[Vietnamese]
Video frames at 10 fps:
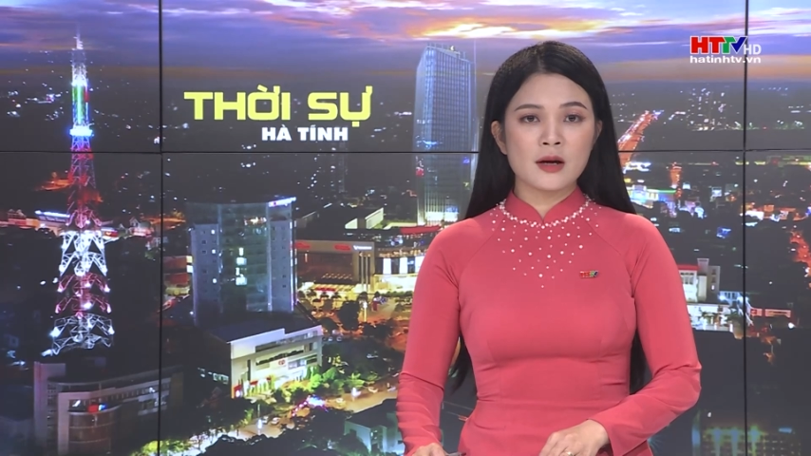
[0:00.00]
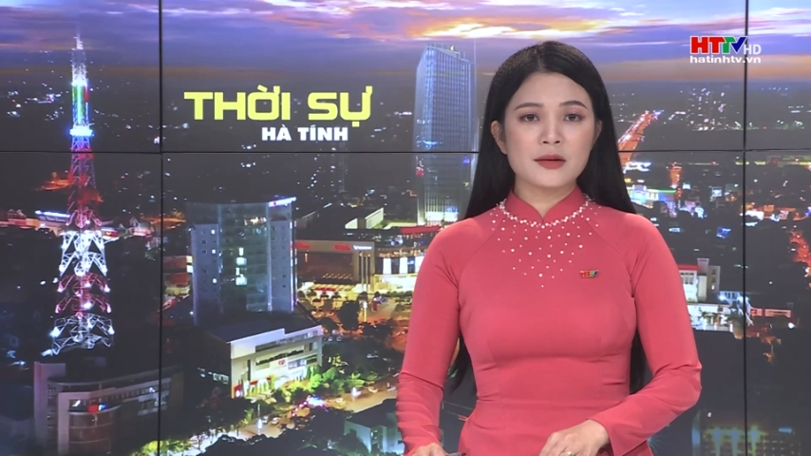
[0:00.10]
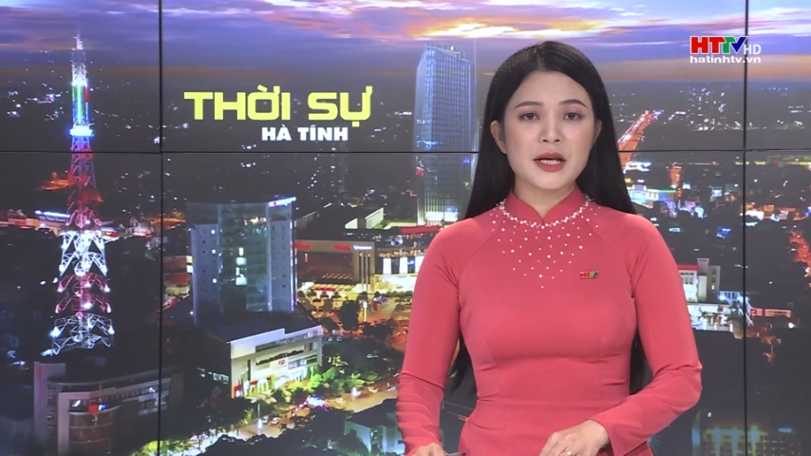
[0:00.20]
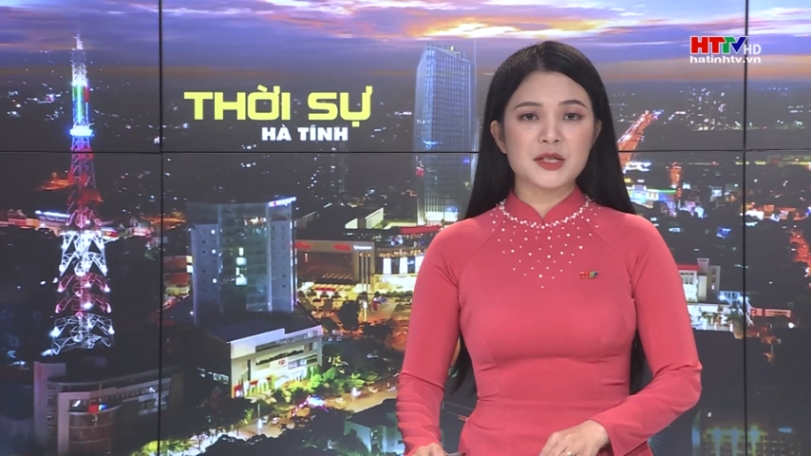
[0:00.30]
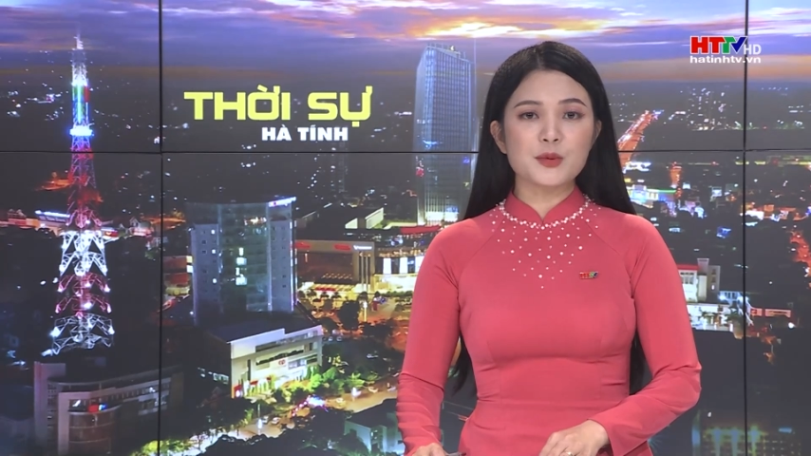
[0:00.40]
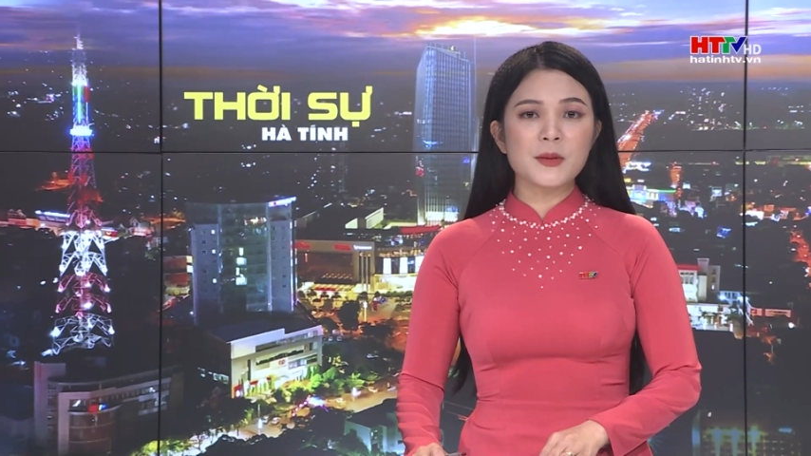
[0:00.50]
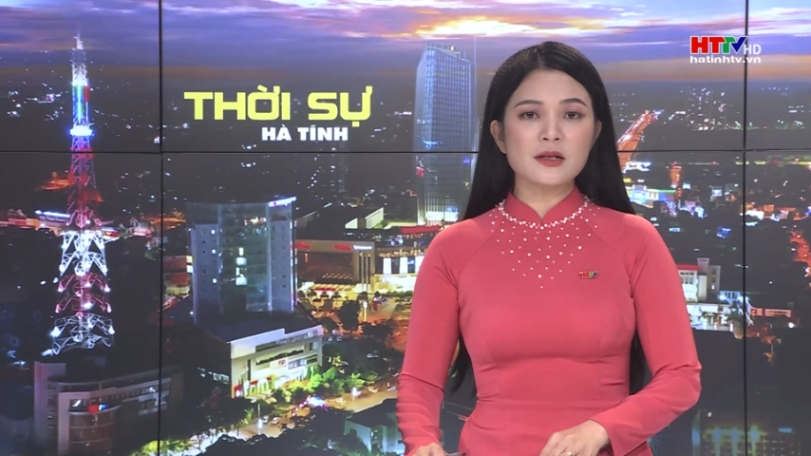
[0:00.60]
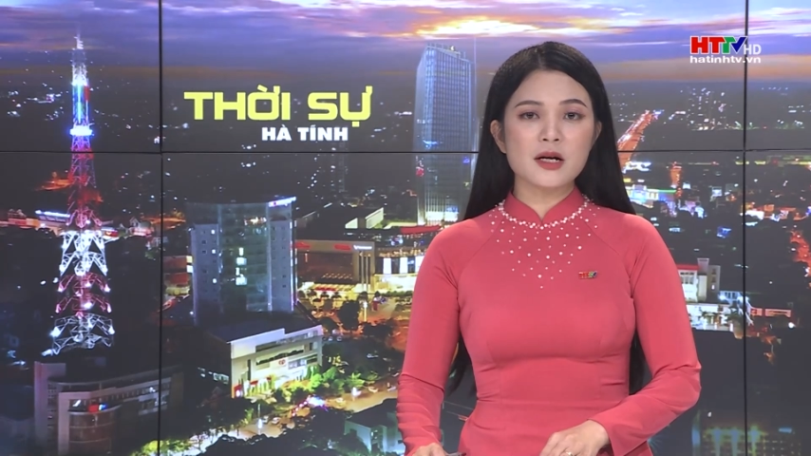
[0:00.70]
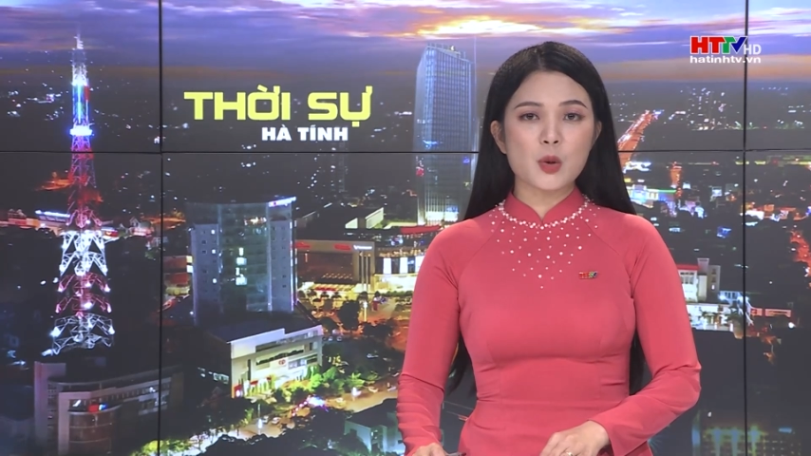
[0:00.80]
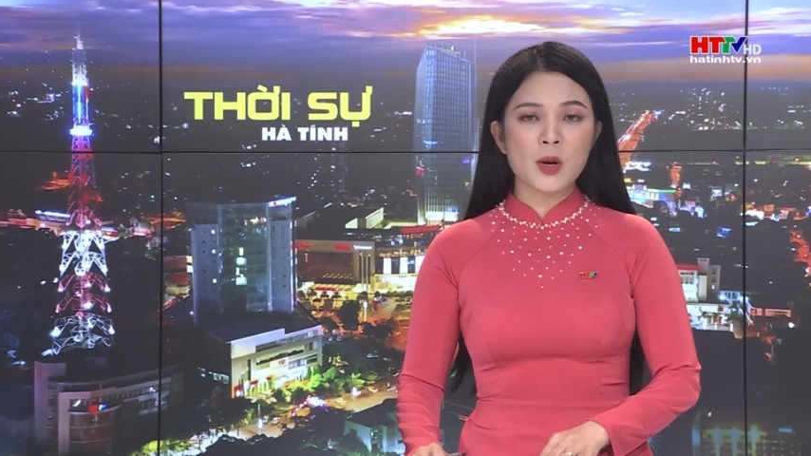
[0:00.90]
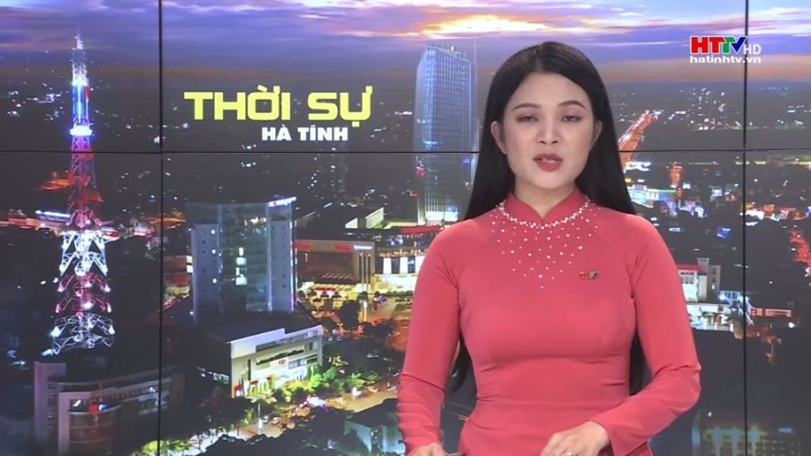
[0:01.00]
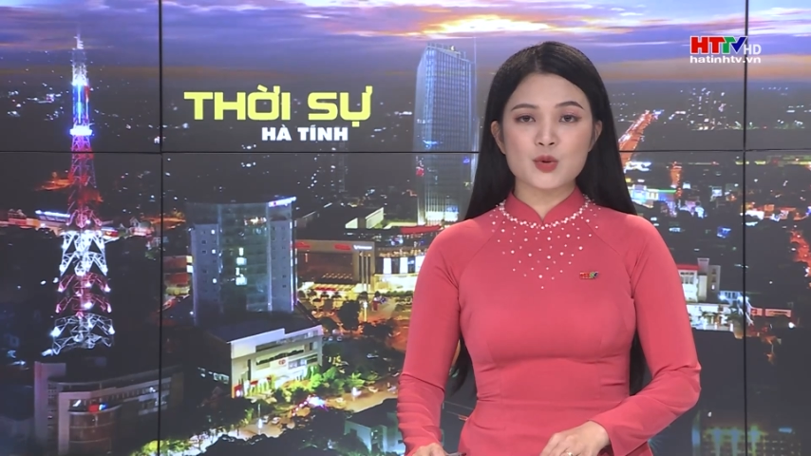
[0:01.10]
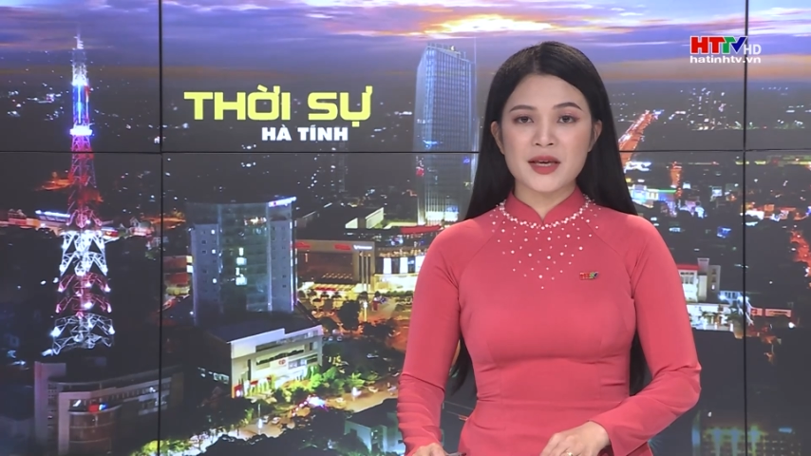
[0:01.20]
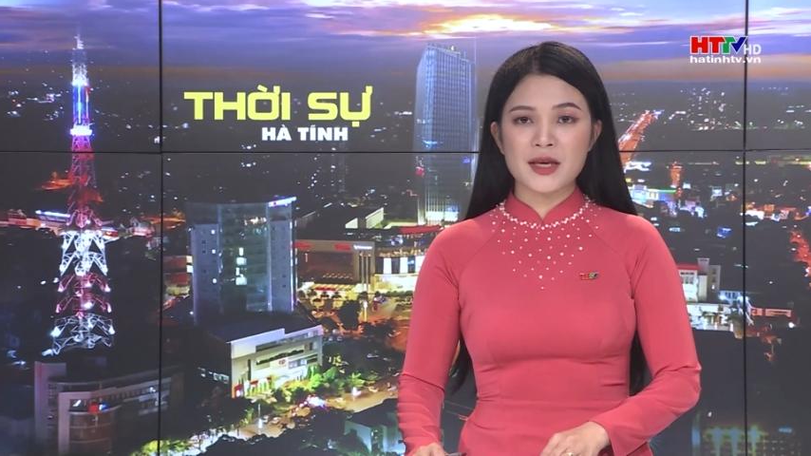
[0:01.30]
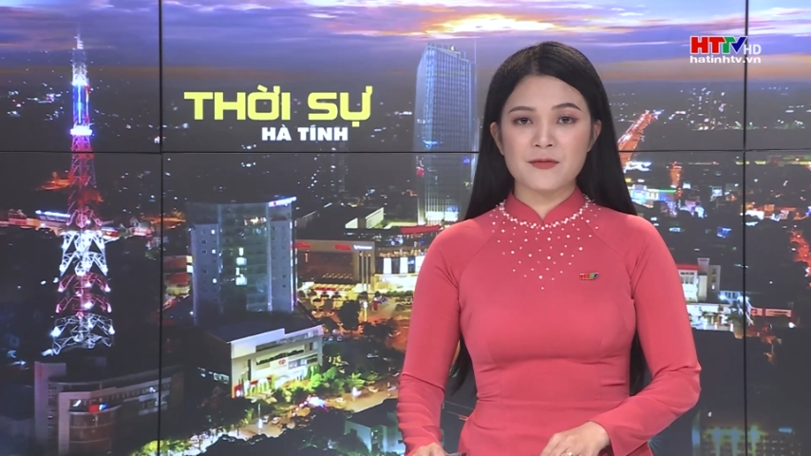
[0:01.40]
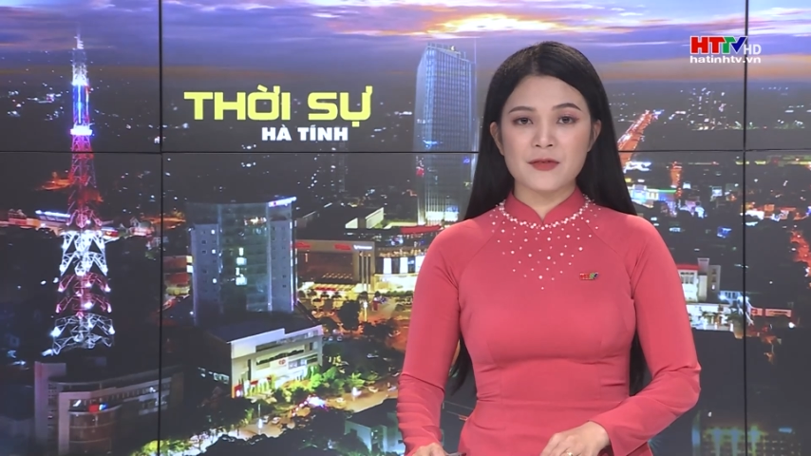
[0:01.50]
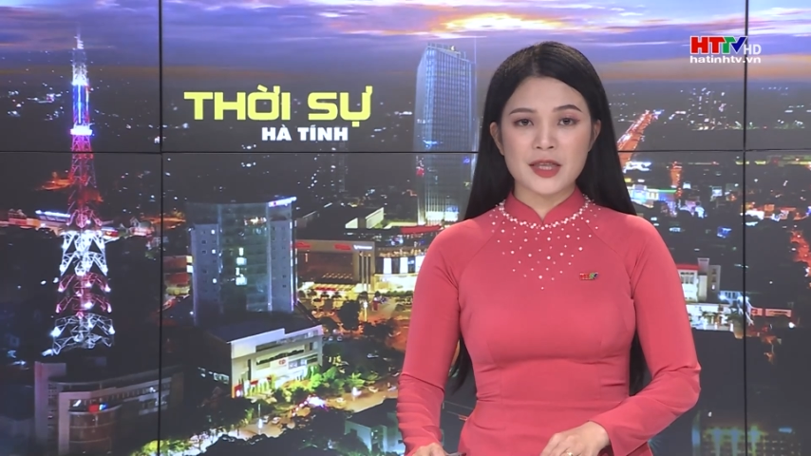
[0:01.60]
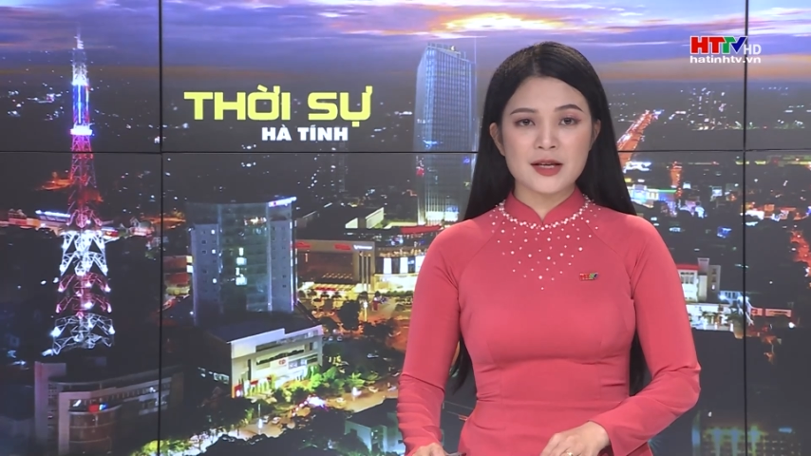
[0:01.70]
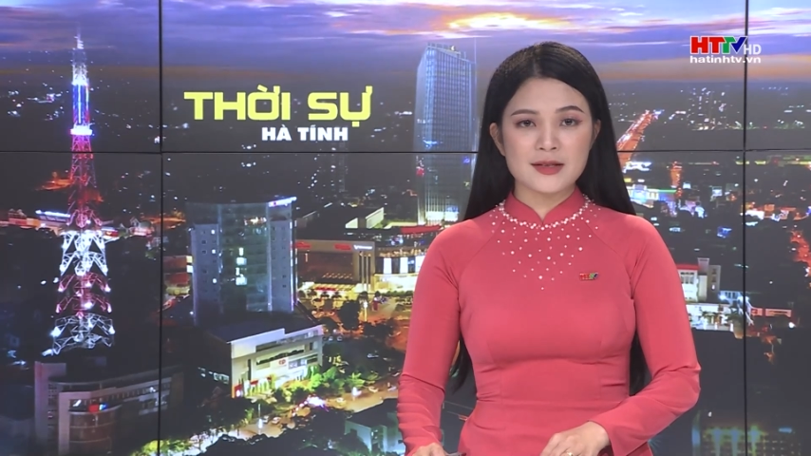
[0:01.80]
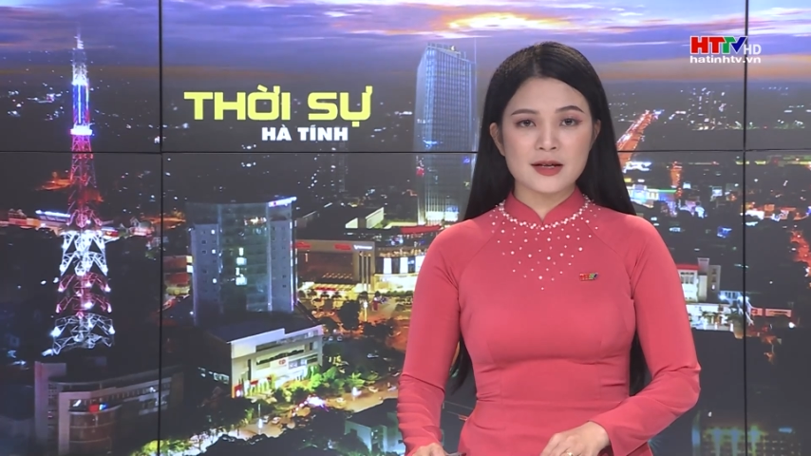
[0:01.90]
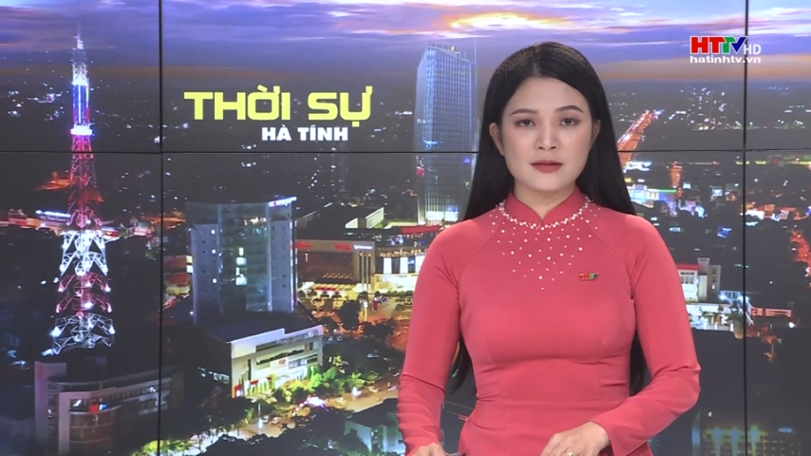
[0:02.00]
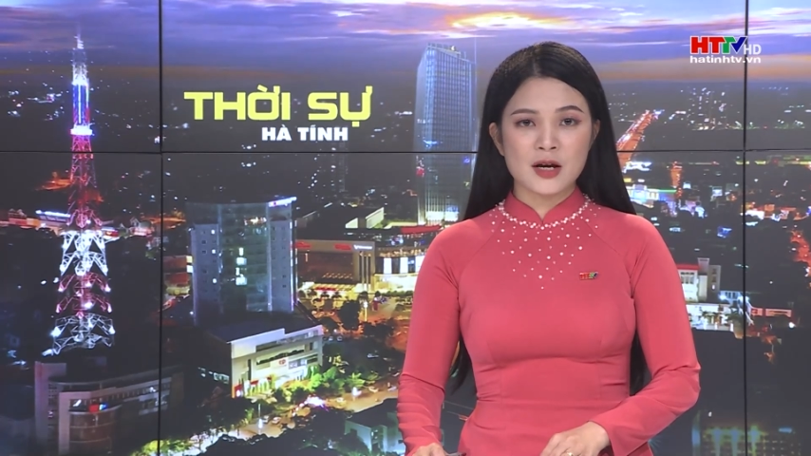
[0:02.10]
để giúp các cơ quan doanh nghiệp và nhân dân